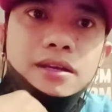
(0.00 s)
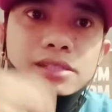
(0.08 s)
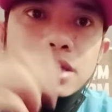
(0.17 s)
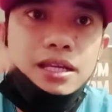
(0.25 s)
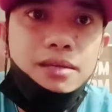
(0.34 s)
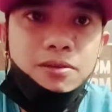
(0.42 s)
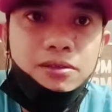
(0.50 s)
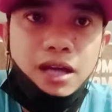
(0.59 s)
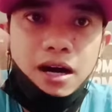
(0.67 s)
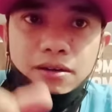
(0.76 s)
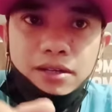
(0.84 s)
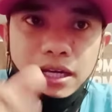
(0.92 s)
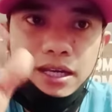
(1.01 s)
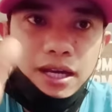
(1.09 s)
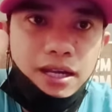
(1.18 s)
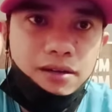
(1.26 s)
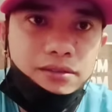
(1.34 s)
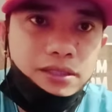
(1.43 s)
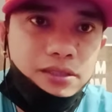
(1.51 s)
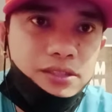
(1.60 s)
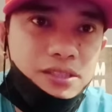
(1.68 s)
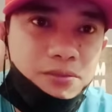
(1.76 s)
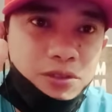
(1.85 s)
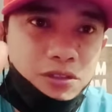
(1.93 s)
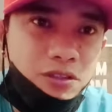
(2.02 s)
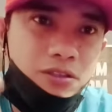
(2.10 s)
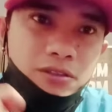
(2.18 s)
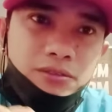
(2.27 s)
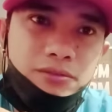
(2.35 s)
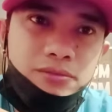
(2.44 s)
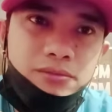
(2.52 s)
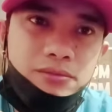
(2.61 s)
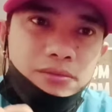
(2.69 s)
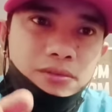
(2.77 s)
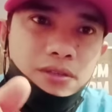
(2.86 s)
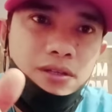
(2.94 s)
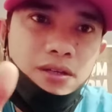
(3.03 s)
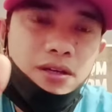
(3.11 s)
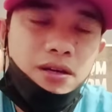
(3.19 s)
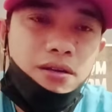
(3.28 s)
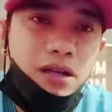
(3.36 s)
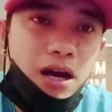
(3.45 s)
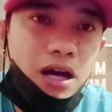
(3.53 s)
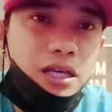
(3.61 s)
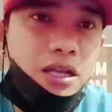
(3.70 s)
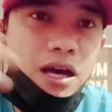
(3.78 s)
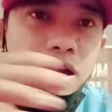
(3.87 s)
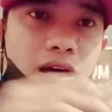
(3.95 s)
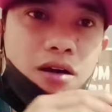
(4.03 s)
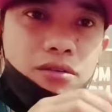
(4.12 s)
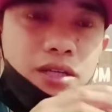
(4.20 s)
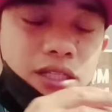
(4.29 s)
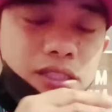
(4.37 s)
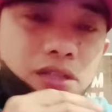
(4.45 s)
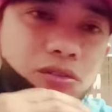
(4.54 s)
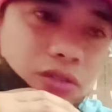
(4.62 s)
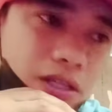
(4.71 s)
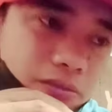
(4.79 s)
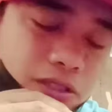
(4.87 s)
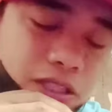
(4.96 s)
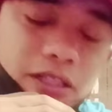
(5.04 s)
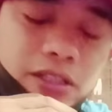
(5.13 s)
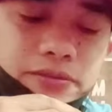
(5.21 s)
Sa libong taong nakilala ko dito sa mundo, nakakilala ako ng isang tulad mo, sir.